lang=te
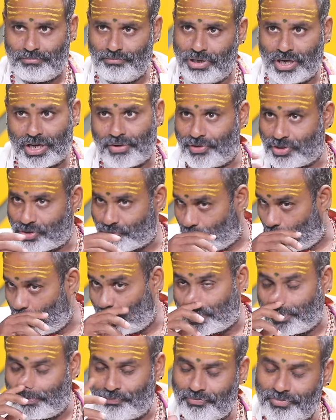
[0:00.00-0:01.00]
భగవత్
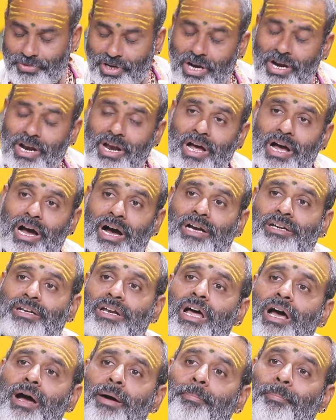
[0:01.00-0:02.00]
స్వరూపం
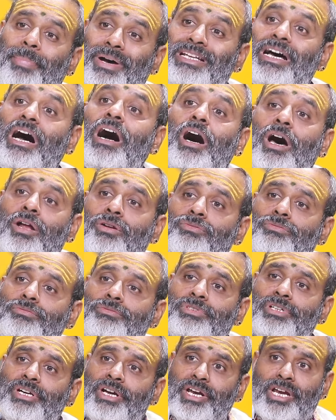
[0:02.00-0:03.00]
అట్లా పదహారు
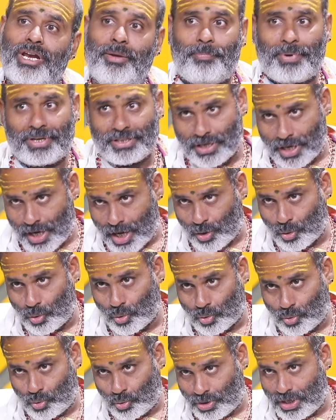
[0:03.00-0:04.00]
ఈ పదహారు
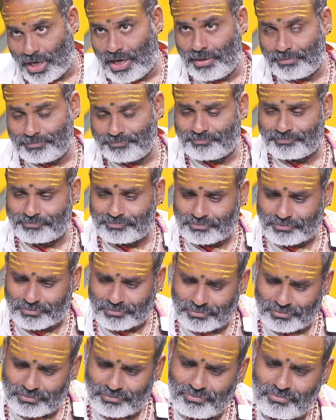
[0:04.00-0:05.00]
కూడా
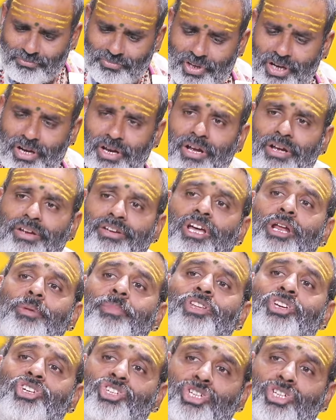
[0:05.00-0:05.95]
ఎనిమిది